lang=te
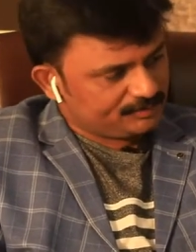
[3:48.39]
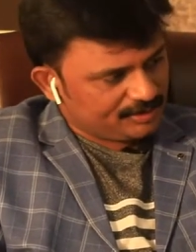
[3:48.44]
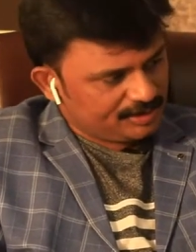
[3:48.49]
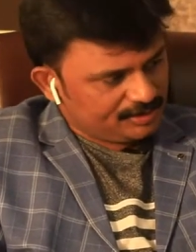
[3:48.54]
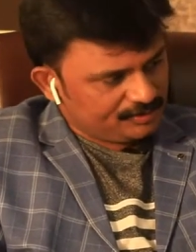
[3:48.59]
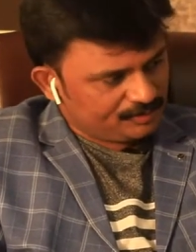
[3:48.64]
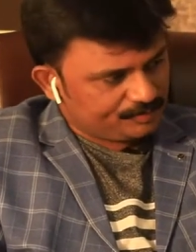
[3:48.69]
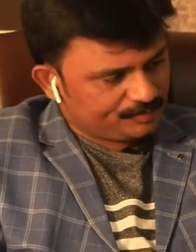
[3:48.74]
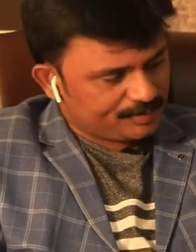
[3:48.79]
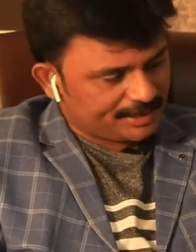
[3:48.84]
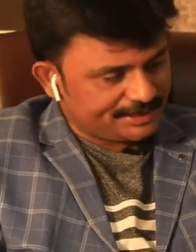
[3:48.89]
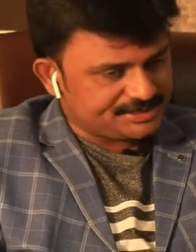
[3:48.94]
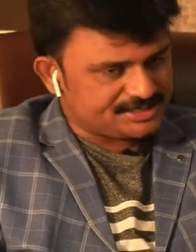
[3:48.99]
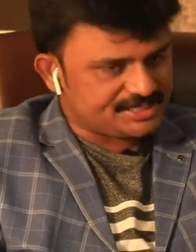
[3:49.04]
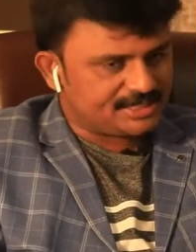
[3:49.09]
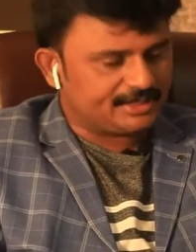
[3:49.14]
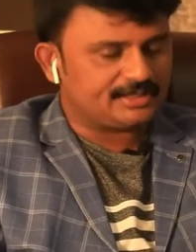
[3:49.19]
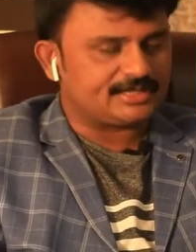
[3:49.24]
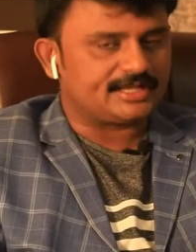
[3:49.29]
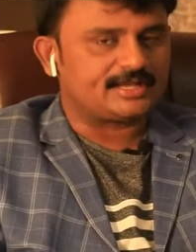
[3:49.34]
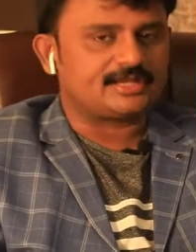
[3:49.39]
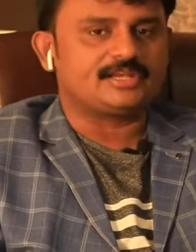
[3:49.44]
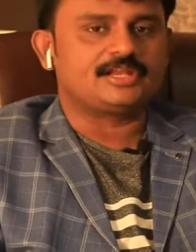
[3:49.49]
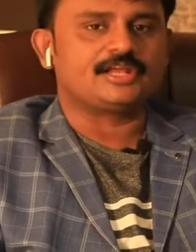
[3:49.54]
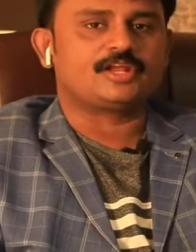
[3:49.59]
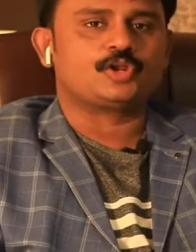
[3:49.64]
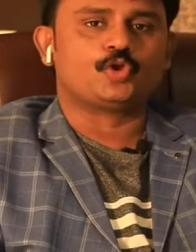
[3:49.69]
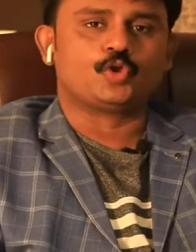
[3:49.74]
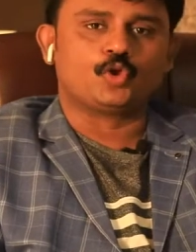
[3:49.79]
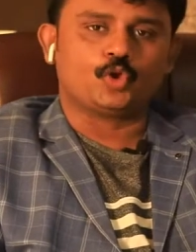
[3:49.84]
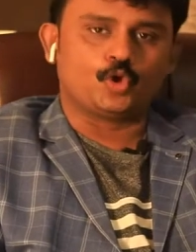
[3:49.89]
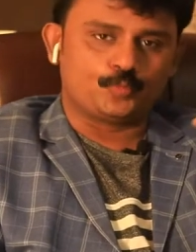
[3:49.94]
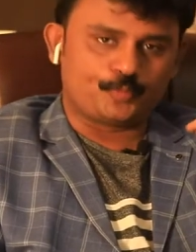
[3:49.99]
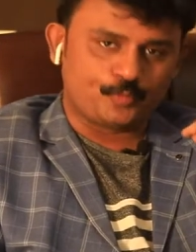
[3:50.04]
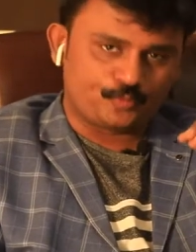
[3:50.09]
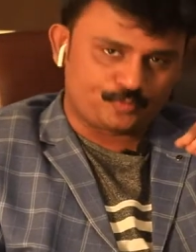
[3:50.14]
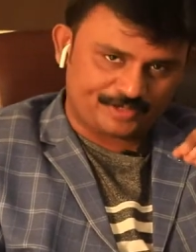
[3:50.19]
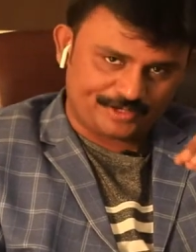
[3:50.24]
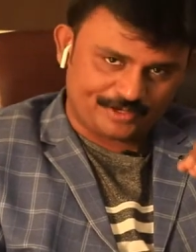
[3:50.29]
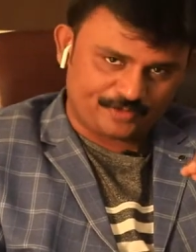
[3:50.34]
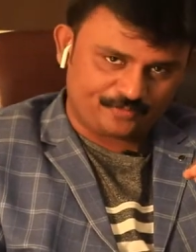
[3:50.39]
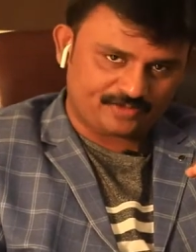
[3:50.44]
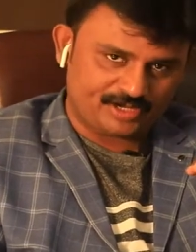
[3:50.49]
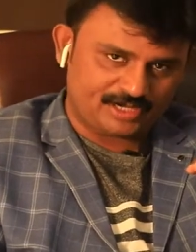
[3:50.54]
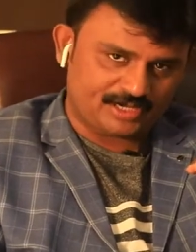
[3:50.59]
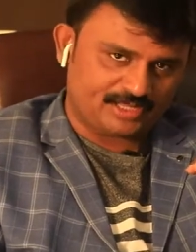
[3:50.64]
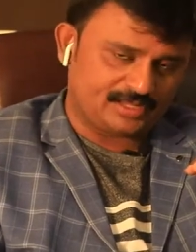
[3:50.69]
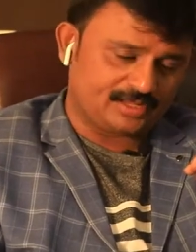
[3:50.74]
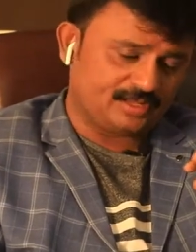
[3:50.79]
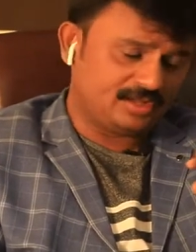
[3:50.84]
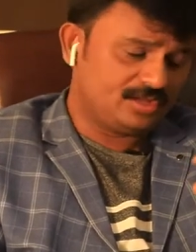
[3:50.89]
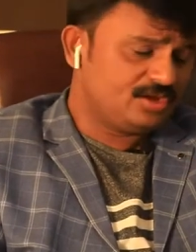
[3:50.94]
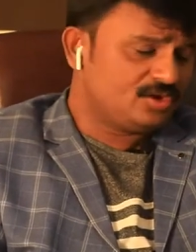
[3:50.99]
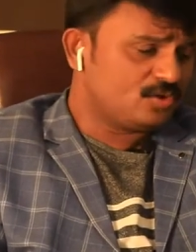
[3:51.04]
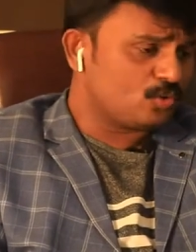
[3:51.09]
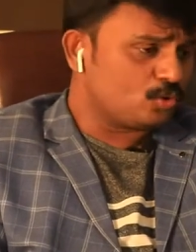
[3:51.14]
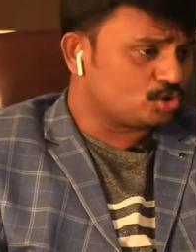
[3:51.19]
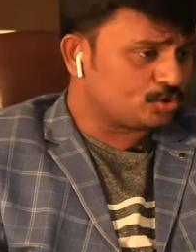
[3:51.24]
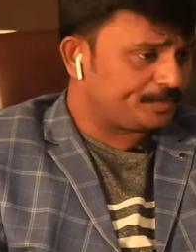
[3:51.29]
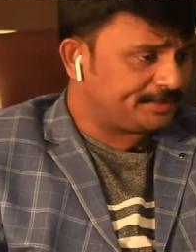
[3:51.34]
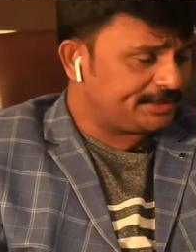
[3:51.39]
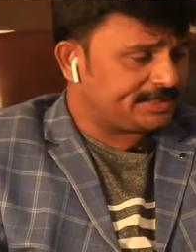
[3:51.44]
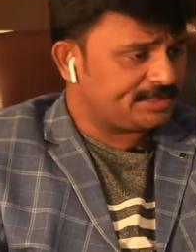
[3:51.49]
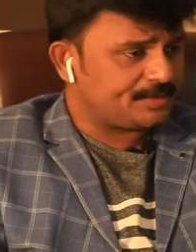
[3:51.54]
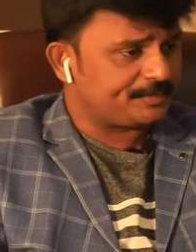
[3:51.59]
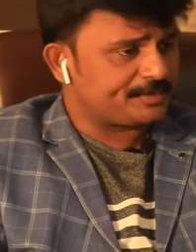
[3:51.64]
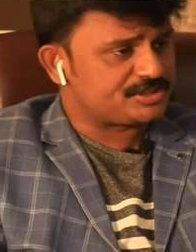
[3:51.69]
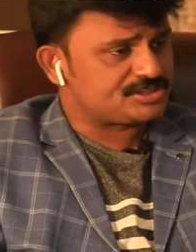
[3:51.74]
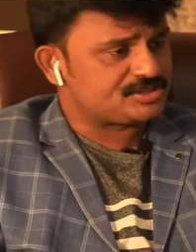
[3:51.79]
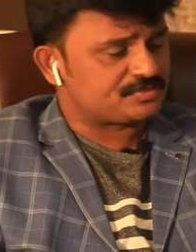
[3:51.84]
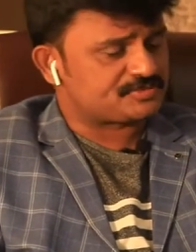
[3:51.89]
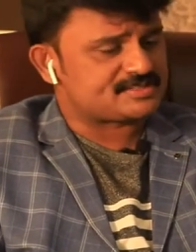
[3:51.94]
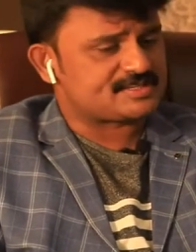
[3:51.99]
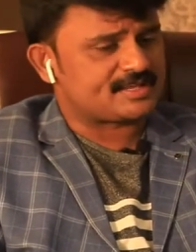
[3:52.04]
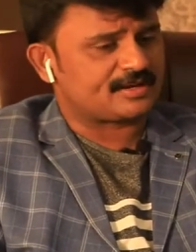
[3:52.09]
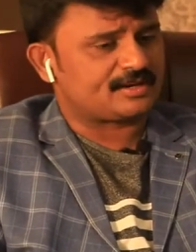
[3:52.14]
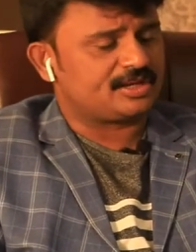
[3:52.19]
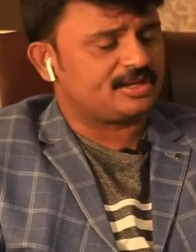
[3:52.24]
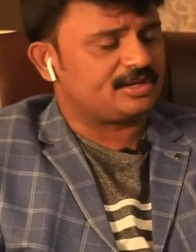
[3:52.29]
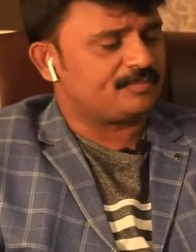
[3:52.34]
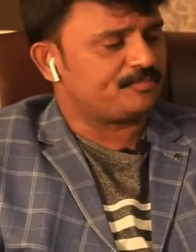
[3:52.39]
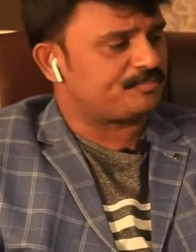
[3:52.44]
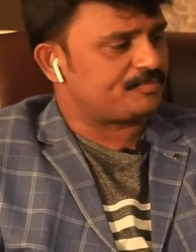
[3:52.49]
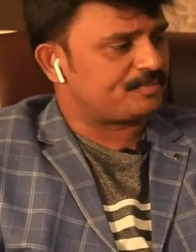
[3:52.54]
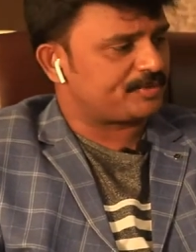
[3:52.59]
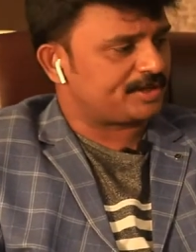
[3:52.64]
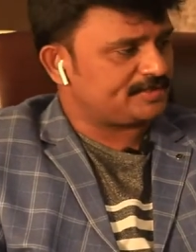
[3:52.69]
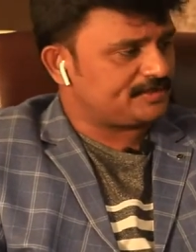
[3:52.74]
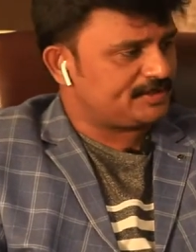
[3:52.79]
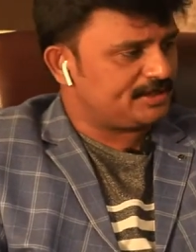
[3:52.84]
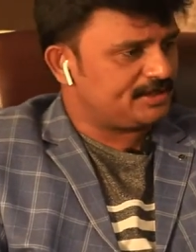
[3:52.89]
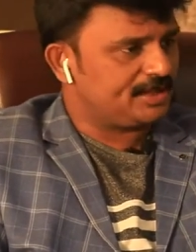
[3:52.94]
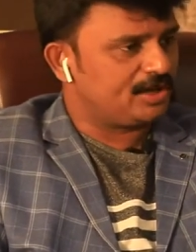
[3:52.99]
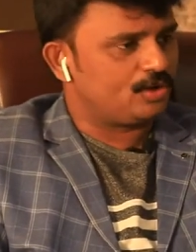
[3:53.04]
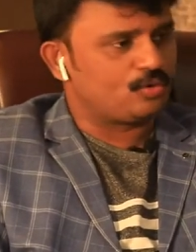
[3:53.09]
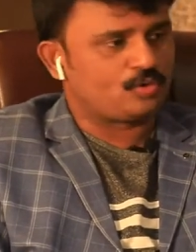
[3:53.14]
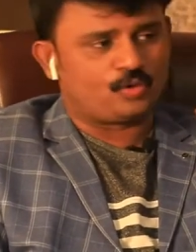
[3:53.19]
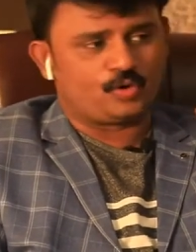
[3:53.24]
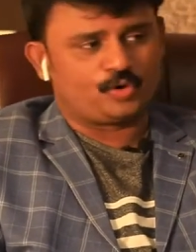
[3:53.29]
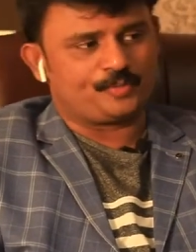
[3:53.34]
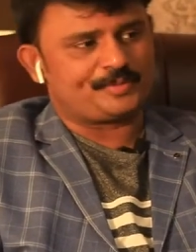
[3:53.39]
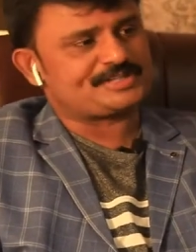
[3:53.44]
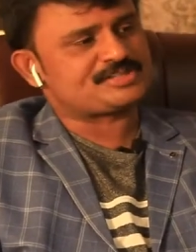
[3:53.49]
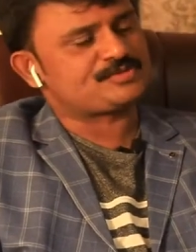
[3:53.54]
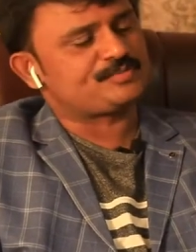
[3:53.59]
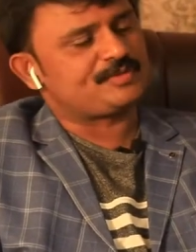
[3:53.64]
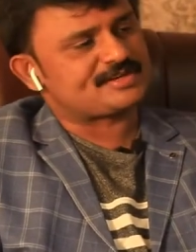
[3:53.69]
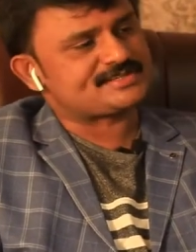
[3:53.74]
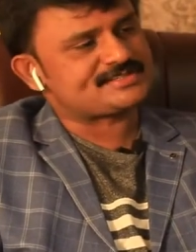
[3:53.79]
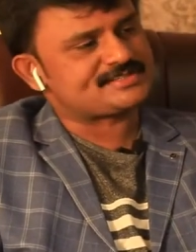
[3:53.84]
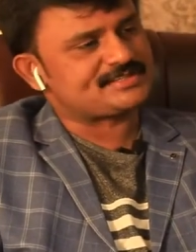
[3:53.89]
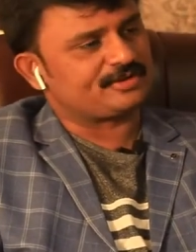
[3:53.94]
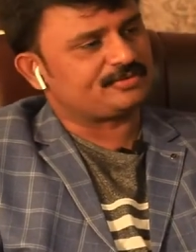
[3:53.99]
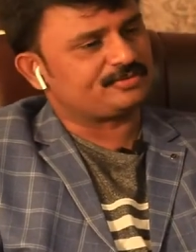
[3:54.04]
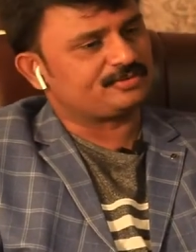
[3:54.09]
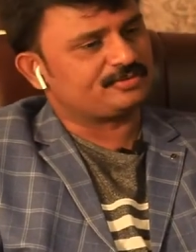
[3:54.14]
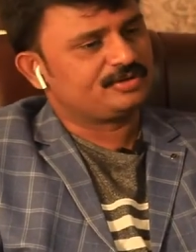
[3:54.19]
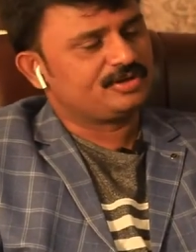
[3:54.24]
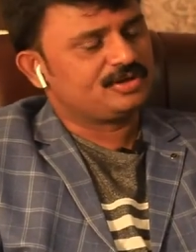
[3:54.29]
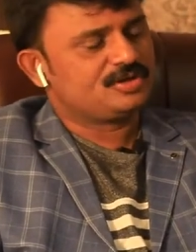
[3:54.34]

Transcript: మీరు బ్రషింగ్ టెక్నిక్లో లోపం ఉండడం వల్ల కొంతమంది అదే పని చెప్తారు సార్ నేను ప్రతి నెల ఒక్కొక్క బ్రష్ మారుస్తాను